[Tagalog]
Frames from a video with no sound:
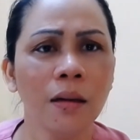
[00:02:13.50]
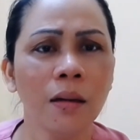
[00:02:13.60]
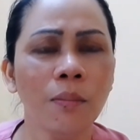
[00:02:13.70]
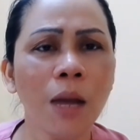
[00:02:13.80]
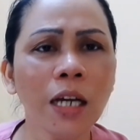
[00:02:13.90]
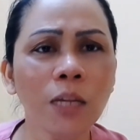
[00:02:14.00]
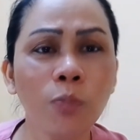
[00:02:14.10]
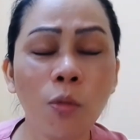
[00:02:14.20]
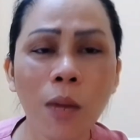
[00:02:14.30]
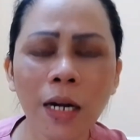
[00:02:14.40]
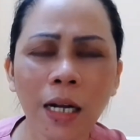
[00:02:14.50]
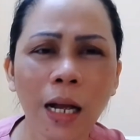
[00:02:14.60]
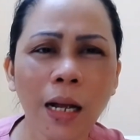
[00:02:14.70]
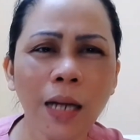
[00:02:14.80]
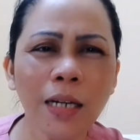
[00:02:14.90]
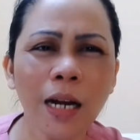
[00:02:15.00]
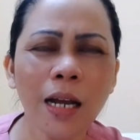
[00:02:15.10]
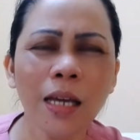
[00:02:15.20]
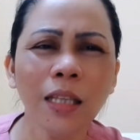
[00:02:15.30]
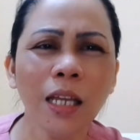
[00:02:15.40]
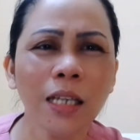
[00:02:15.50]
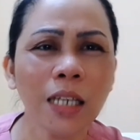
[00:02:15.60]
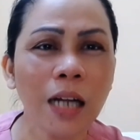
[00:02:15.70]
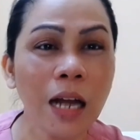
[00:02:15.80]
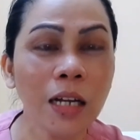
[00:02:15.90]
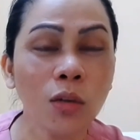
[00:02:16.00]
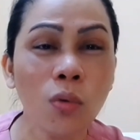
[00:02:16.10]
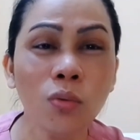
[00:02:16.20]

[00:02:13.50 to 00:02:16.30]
Bakit po ba nagkakandalaiti ka sa galit kung